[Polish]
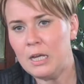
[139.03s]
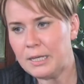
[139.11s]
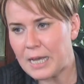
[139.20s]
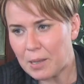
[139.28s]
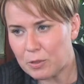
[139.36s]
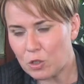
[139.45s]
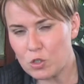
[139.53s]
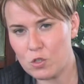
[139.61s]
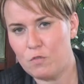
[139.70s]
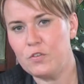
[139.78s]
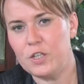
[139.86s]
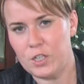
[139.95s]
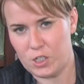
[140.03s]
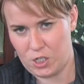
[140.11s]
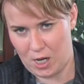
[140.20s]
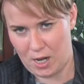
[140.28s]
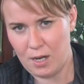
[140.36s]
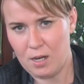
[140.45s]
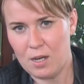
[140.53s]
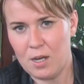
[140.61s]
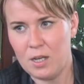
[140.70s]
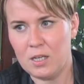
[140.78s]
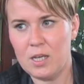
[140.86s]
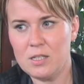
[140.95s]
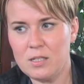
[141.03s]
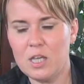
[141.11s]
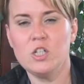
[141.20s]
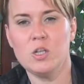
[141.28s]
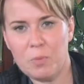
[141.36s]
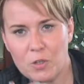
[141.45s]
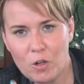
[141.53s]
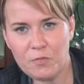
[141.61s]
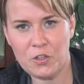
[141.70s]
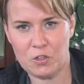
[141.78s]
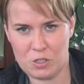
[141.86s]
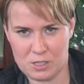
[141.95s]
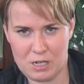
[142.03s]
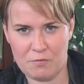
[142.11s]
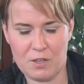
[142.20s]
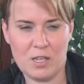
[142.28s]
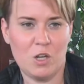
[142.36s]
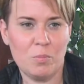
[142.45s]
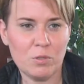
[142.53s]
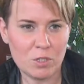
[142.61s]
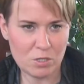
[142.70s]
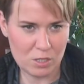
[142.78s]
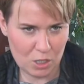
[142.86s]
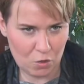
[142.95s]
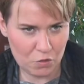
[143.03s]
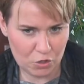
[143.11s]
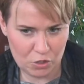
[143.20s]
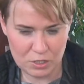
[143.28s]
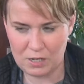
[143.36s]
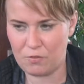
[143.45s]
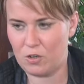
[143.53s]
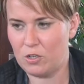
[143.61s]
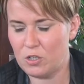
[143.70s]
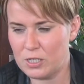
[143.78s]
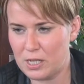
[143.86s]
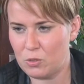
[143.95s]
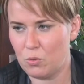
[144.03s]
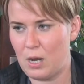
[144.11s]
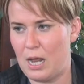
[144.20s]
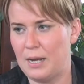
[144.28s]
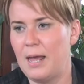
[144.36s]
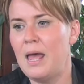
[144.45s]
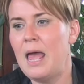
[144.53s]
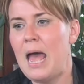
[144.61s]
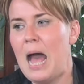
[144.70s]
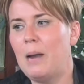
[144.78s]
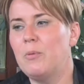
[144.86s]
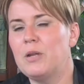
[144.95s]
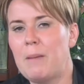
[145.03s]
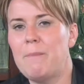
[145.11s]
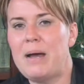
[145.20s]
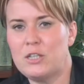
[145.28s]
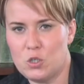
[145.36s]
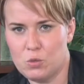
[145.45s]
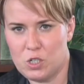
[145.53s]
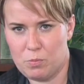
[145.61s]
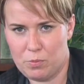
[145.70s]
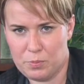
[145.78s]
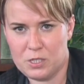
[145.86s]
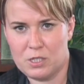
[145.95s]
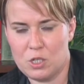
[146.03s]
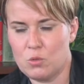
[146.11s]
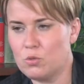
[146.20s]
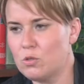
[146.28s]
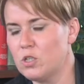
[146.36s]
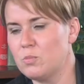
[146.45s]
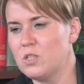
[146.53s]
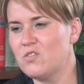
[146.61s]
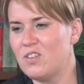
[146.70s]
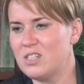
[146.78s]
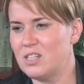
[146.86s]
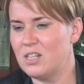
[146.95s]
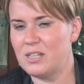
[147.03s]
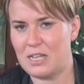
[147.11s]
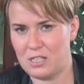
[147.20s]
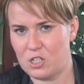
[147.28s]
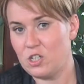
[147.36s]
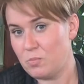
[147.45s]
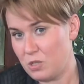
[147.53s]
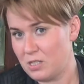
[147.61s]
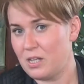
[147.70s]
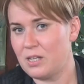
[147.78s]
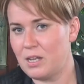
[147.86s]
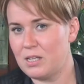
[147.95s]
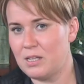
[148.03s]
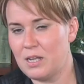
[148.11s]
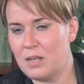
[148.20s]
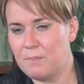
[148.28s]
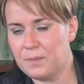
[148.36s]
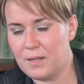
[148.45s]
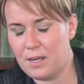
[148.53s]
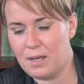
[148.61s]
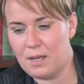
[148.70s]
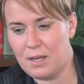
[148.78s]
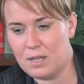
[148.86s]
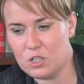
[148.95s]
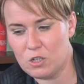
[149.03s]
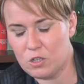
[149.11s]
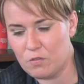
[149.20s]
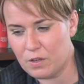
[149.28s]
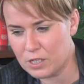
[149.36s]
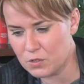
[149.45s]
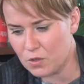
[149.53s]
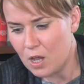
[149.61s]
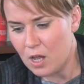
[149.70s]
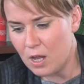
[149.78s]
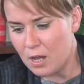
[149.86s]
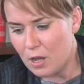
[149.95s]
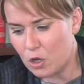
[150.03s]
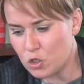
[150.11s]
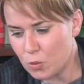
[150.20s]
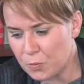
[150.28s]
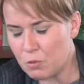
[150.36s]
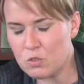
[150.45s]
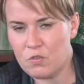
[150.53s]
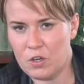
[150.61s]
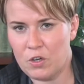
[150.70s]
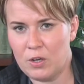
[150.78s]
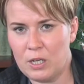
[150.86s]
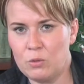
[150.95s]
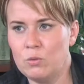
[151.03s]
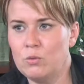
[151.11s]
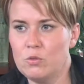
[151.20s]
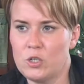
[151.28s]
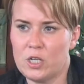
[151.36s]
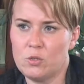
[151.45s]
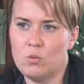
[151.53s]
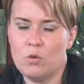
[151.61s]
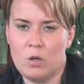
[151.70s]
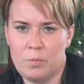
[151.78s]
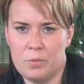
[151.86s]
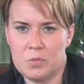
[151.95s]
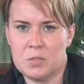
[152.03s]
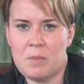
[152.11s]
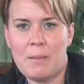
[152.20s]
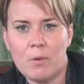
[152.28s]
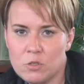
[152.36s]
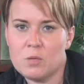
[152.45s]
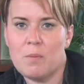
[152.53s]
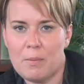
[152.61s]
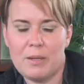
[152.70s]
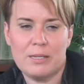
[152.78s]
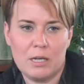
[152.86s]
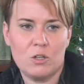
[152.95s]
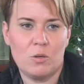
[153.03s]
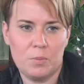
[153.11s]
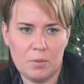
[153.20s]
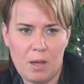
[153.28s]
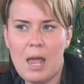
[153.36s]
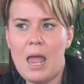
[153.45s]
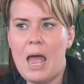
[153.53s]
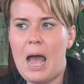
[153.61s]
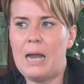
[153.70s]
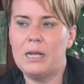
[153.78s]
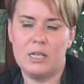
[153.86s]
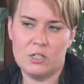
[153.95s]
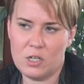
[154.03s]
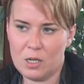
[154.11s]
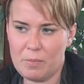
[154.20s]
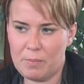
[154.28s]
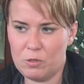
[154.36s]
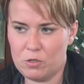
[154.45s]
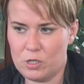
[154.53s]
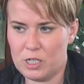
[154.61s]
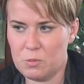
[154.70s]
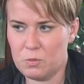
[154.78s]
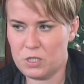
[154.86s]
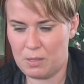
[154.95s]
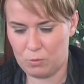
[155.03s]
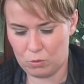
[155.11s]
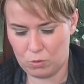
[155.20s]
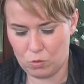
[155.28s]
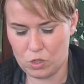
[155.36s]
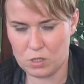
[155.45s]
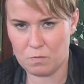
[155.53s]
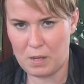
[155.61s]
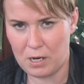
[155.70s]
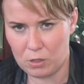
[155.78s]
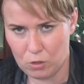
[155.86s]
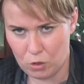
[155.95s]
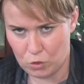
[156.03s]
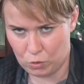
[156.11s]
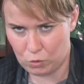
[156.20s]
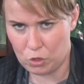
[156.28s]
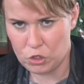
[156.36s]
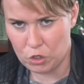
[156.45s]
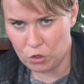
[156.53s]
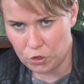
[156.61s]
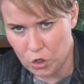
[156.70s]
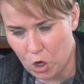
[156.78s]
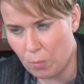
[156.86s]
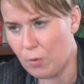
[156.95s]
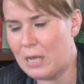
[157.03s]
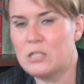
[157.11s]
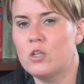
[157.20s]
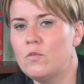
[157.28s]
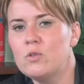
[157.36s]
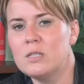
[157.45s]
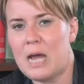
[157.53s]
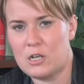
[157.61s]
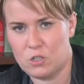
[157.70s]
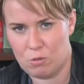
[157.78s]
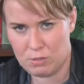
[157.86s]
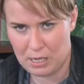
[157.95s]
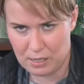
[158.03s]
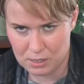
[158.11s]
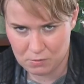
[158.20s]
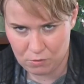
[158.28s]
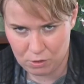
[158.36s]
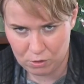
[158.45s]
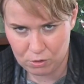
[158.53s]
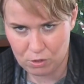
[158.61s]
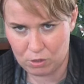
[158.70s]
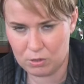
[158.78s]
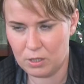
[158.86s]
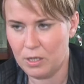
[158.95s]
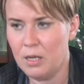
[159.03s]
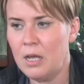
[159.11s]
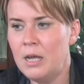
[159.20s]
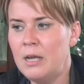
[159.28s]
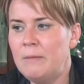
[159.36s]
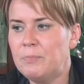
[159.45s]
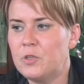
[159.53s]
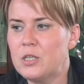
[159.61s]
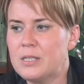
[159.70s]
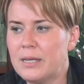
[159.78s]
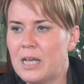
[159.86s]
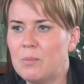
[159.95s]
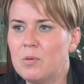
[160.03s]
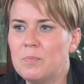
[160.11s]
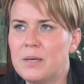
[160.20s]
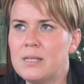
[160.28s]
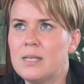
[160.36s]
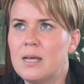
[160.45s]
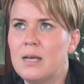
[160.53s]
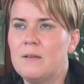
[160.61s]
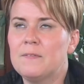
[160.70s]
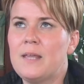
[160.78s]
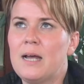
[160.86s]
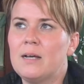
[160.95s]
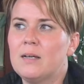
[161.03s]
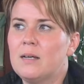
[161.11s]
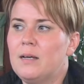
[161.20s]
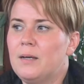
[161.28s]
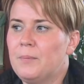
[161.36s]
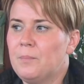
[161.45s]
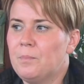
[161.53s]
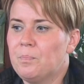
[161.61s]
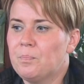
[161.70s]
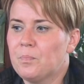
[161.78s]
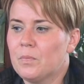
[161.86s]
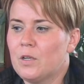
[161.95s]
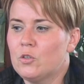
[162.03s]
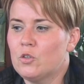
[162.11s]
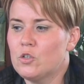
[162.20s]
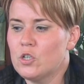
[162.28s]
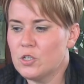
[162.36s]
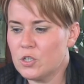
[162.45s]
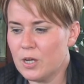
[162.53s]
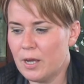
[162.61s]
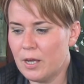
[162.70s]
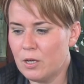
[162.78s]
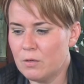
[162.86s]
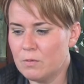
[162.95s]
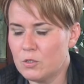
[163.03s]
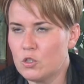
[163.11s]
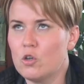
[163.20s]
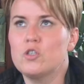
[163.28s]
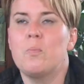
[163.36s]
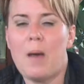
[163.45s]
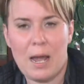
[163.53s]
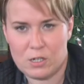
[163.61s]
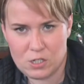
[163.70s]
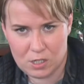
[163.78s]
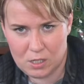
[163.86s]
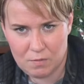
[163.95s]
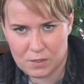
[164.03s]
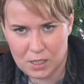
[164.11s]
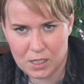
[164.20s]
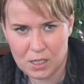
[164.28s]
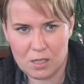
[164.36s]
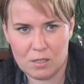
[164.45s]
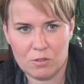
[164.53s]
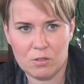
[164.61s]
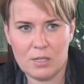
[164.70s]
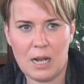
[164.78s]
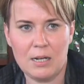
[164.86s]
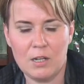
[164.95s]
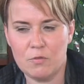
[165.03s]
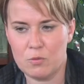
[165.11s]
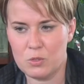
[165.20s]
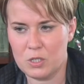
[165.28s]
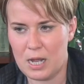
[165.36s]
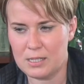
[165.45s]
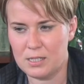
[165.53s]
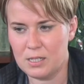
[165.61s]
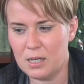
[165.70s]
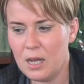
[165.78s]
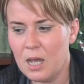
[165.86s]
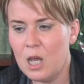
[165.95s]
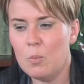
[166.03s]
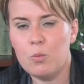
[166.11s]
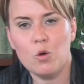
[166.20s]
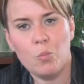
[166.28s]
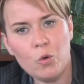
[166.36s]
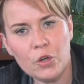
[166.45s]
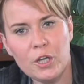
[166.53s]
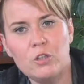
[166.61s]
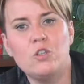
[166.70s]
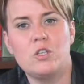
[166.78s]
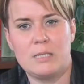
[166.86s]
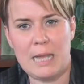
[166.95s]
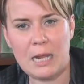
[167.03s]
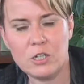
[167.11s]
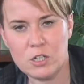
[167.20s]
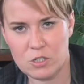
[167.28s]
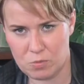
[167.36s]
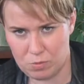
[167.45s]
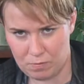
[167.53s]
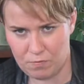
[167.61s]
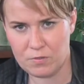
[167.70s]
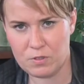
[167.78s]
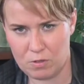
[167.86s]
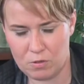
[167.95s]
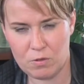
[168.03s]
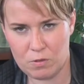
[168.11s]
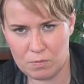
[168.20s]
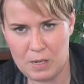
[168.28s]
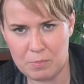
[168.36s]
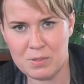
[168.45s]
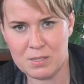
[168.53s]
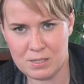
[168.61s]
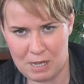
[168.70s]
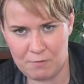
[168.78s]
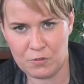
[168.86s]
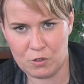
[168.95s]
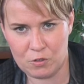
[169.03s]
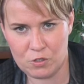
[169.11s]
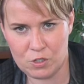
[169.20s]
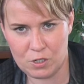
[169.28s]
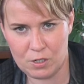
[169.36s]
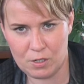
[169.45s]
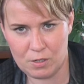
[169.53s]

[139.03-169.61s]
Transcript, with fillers: Jakby to, co wyjdzie, jest jeszcze ponownie do strawienia, no bo nie zostało wszystko strawione, to jest naturalne. Albo napatrzył się, bo psy też uczą się przez facilitację, czyli przez naśladowanie na, na, na, osobników swojego gatunku, że jak długo był z mamą, że mama tak robiła, ale jeżeli mamy do czynienia z psem, który już jest w miarę dorosły, który już tego nie robi, a znowu zaczął zjadać swoje odchody, to jest tak jakby pies tak um, troszeczkę z rozpaczy, w takiej totalnej frustracji, próbuje dostarczyć sobie jakby z zewnątrz.